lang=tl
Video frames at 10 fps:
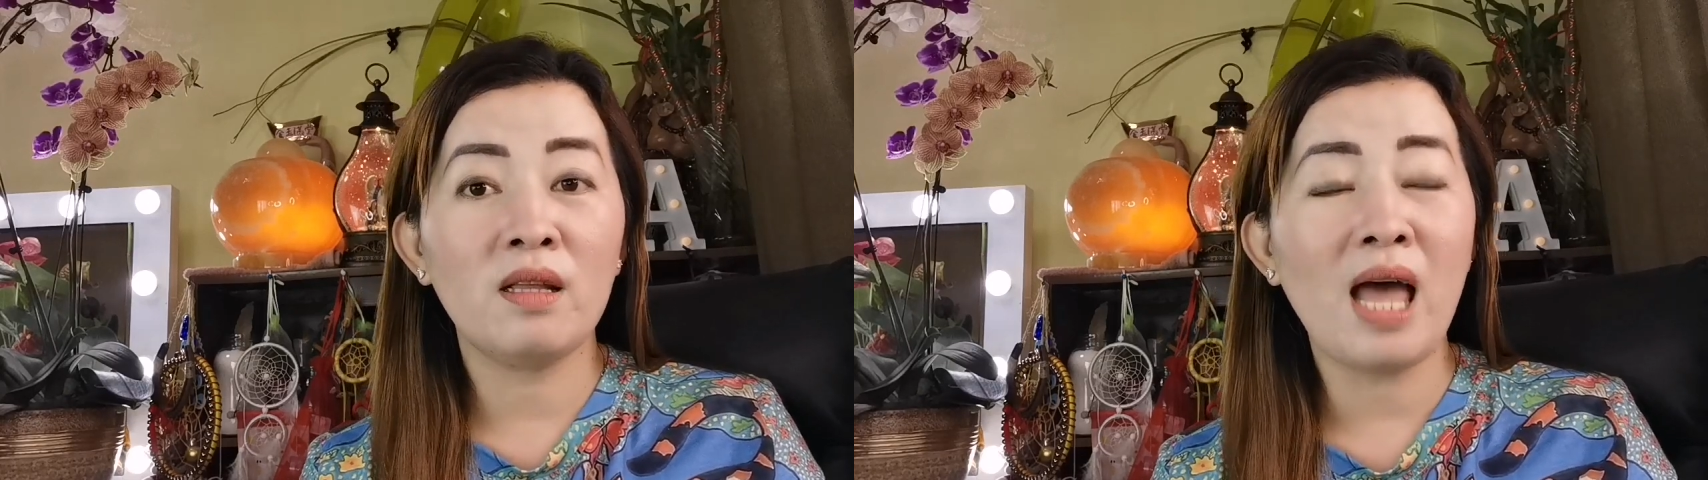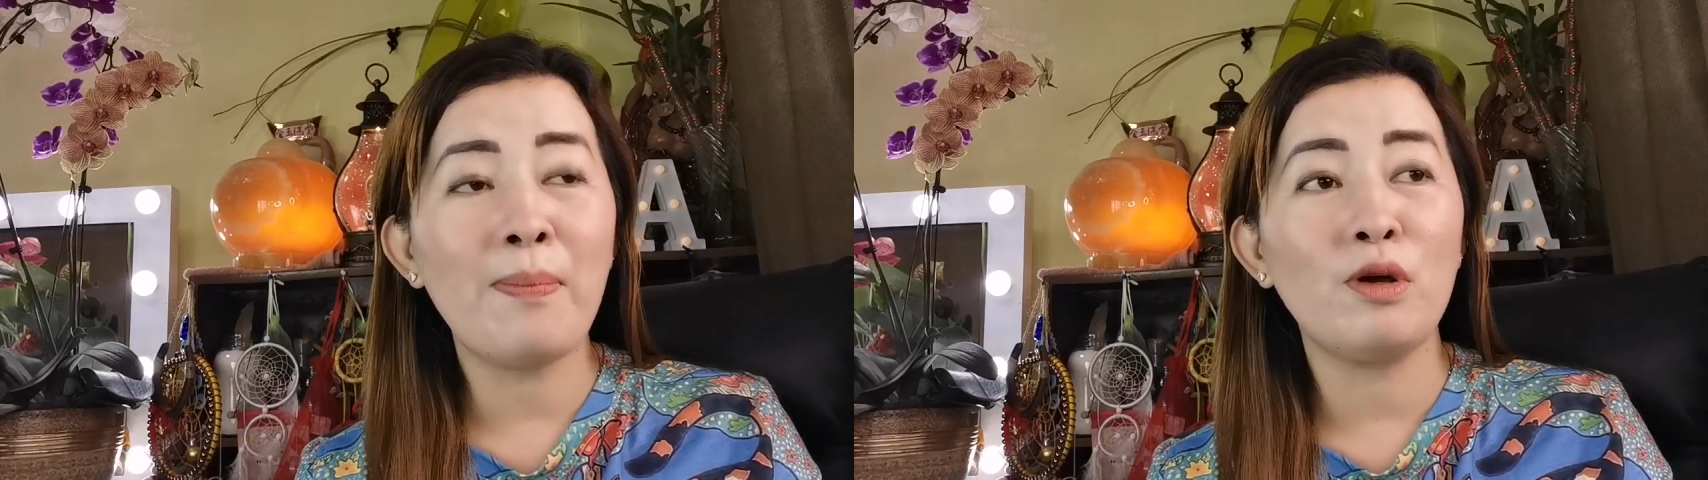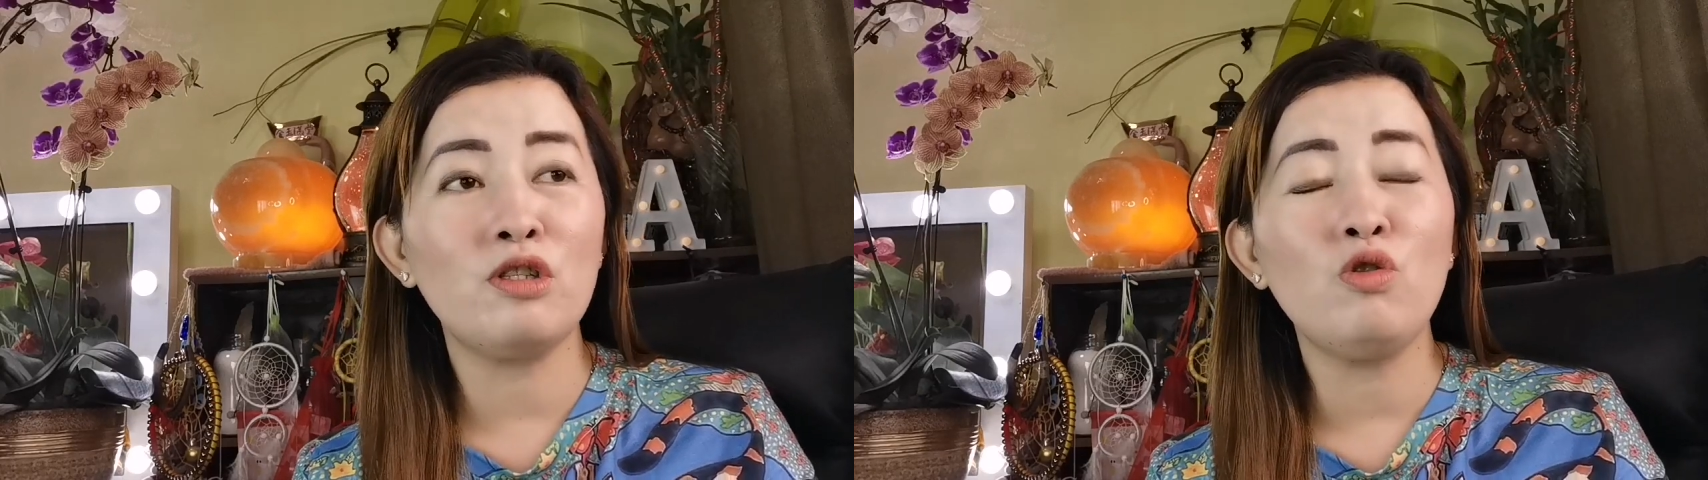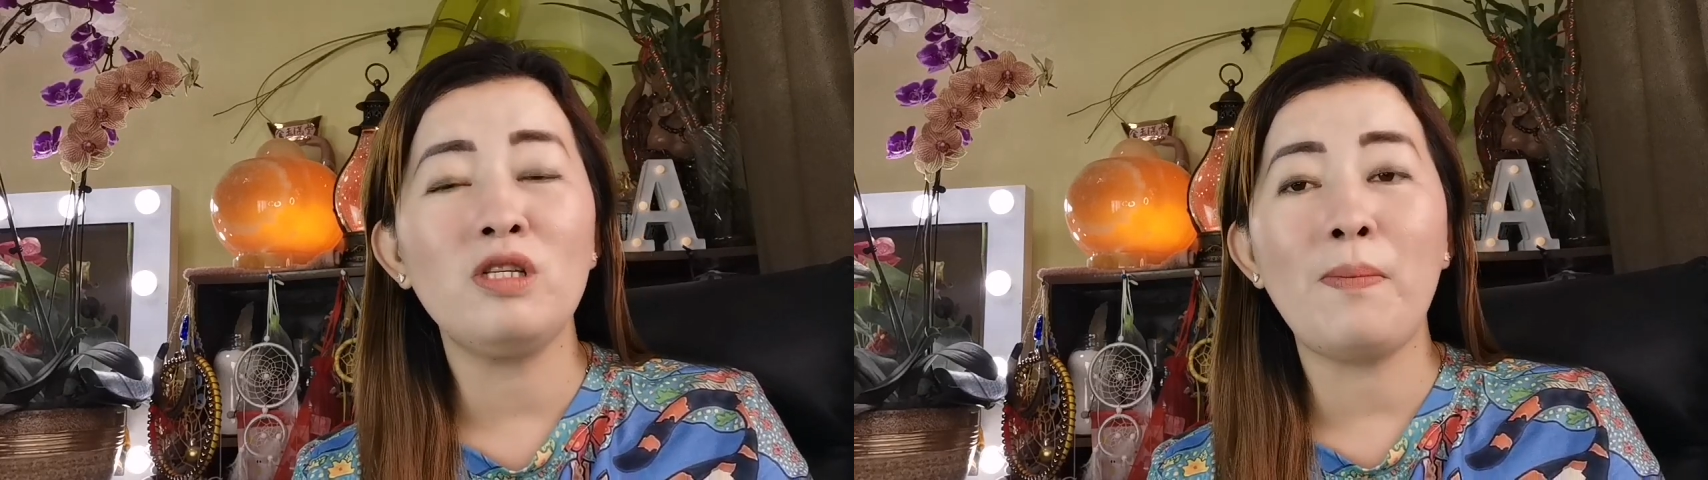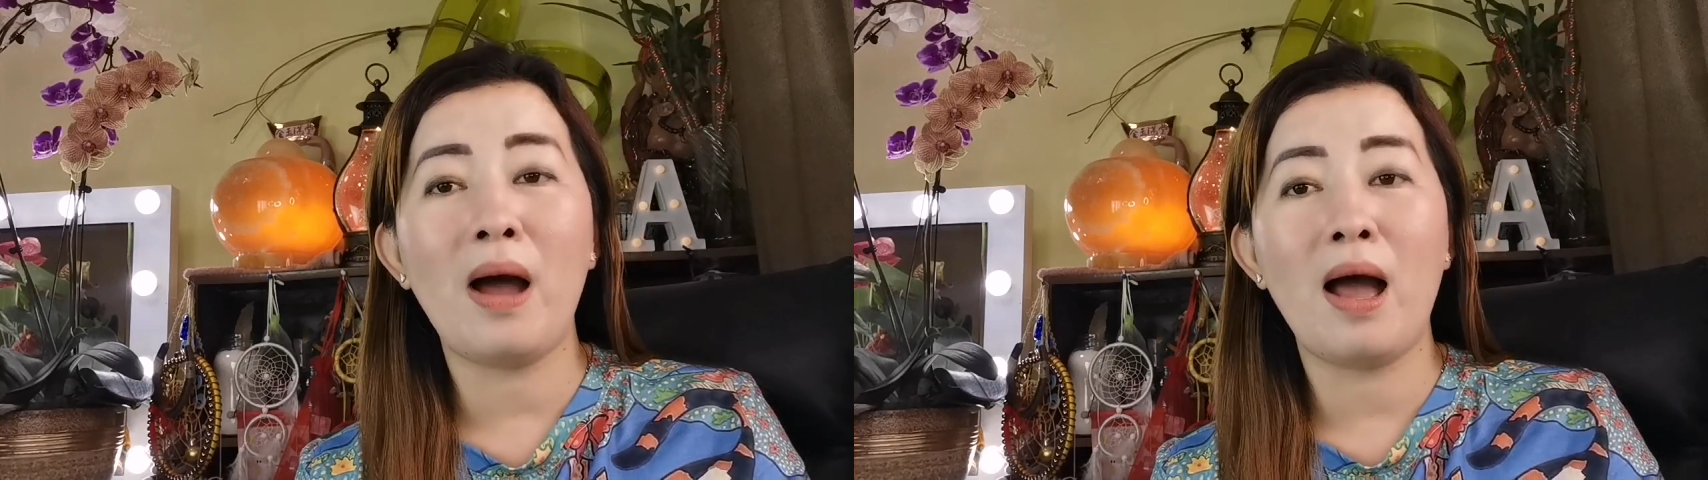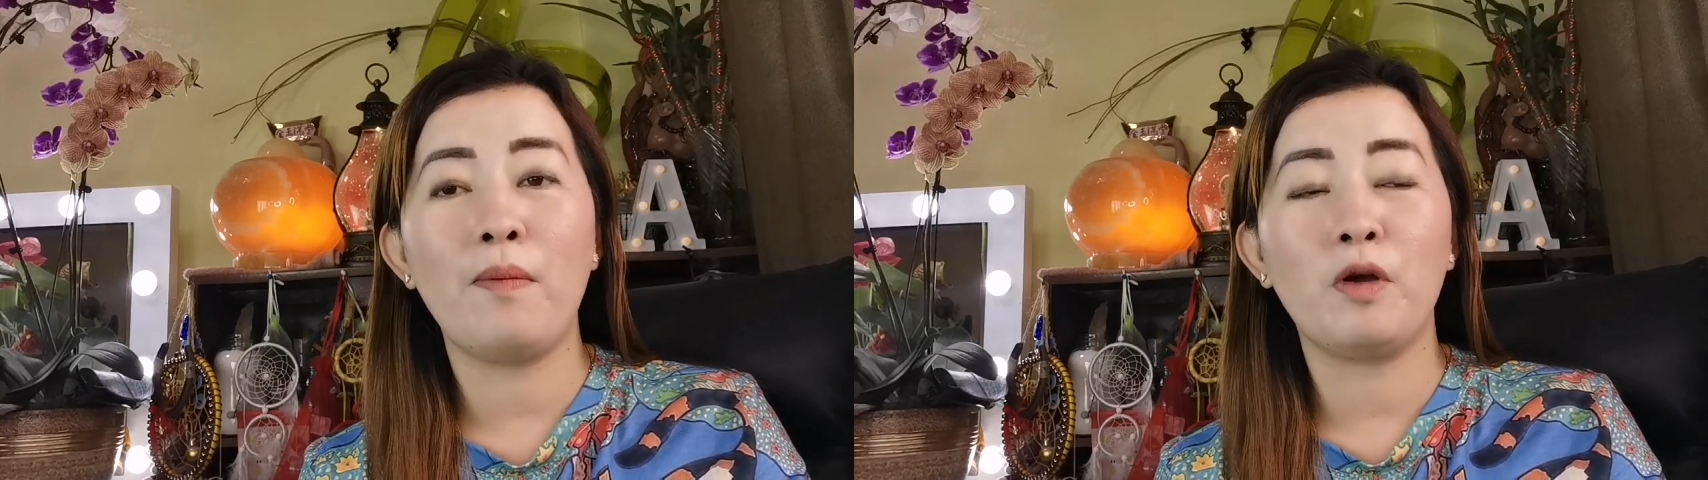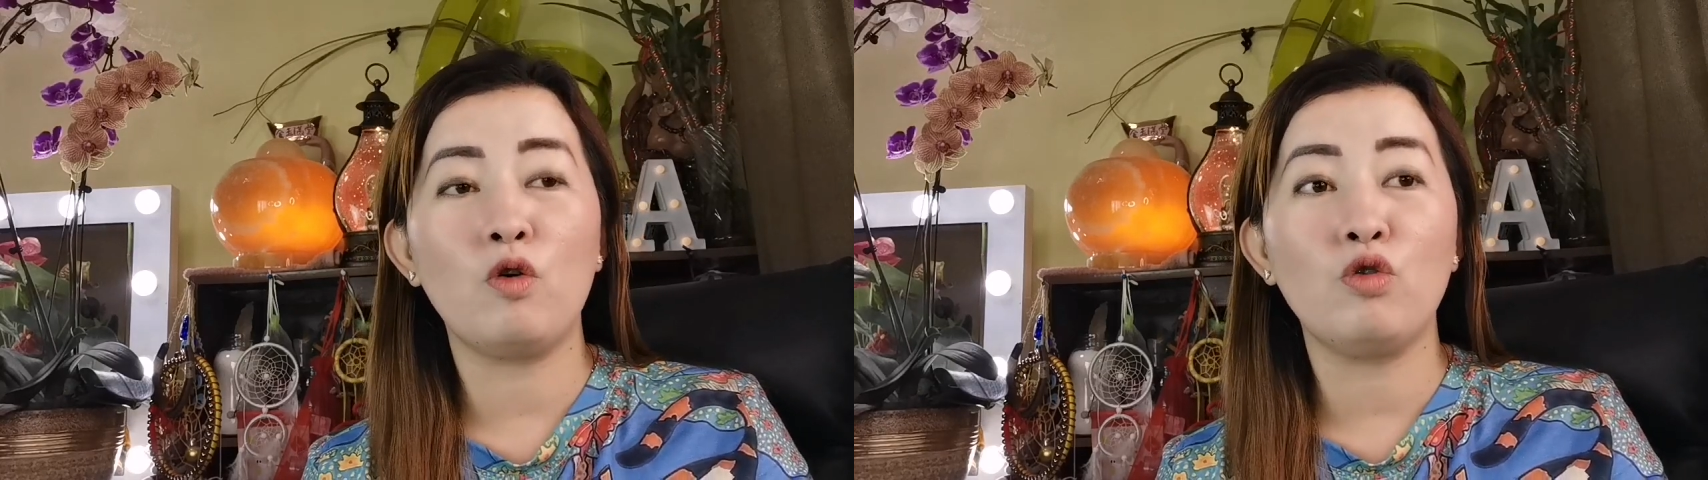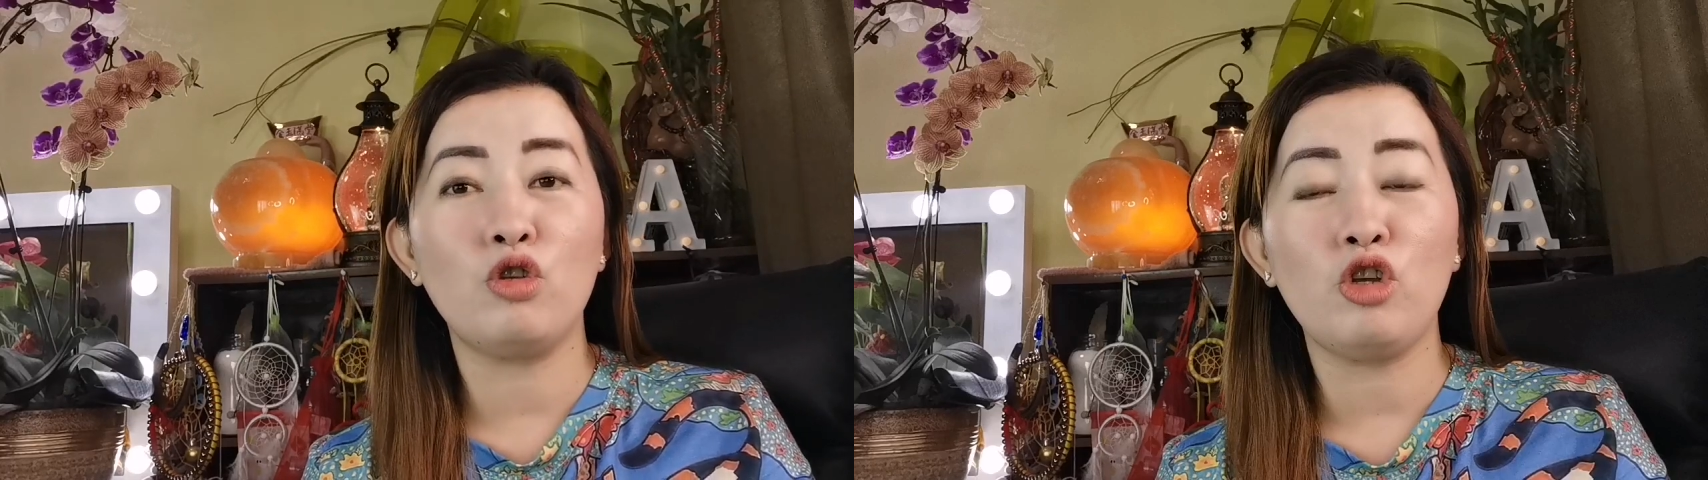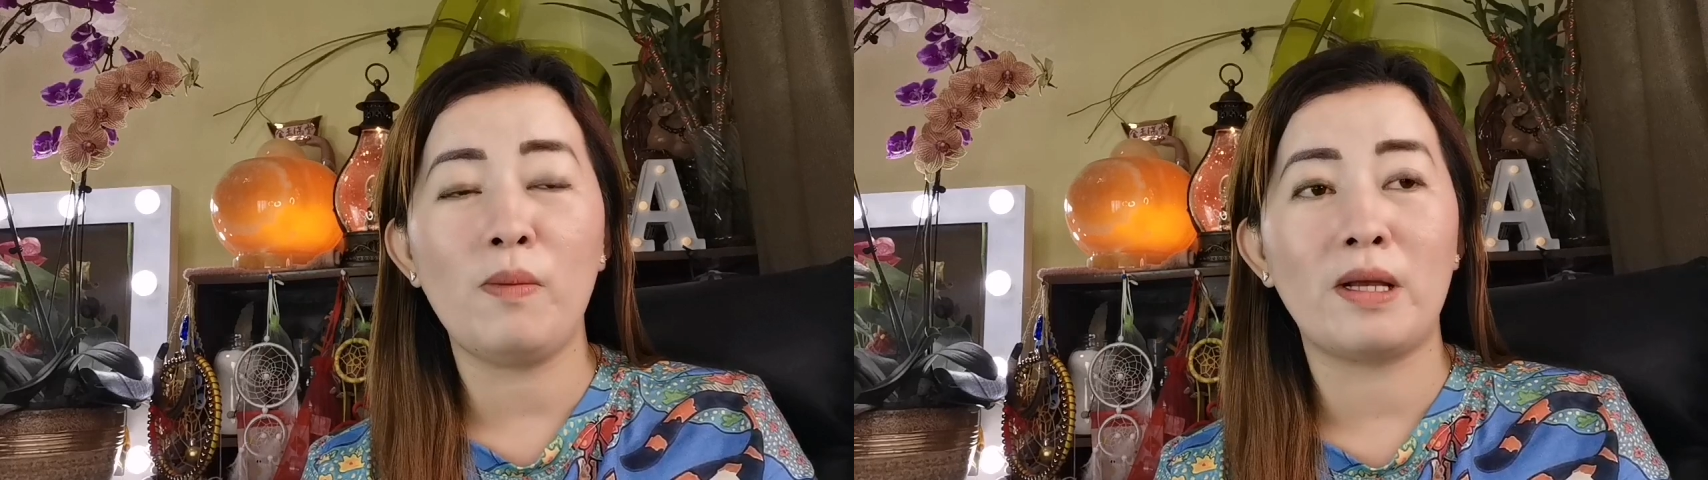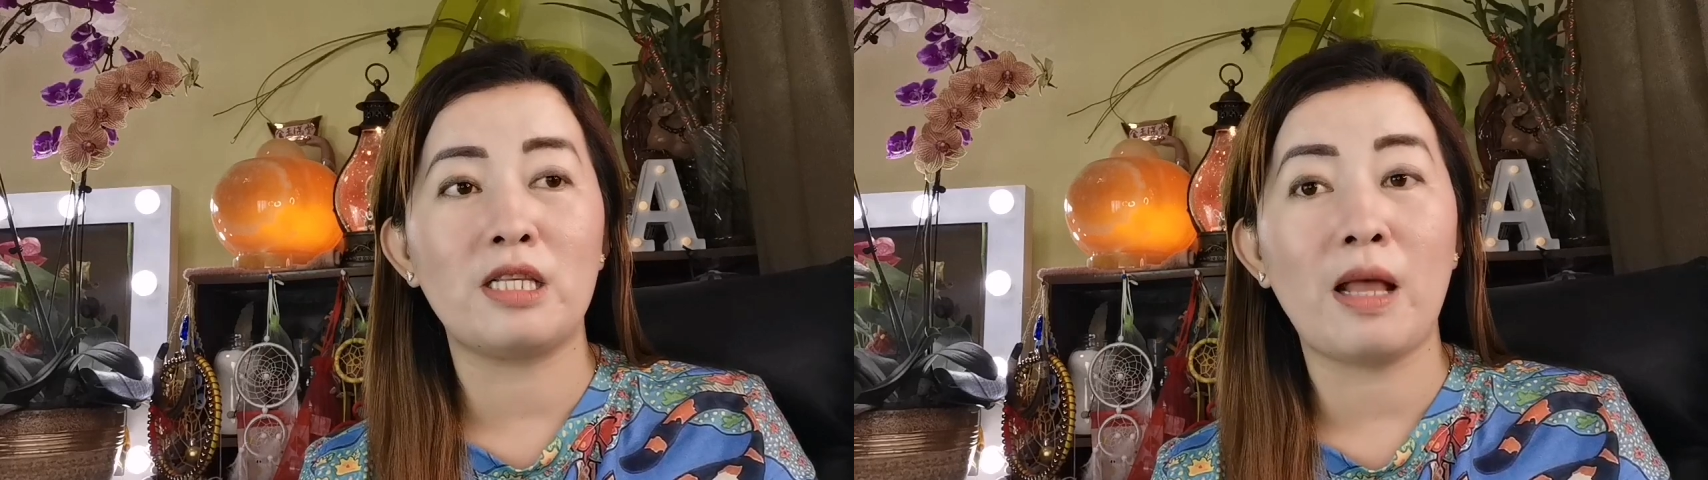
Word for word: Tapos, dun sa mga, kung gusto niyo naman,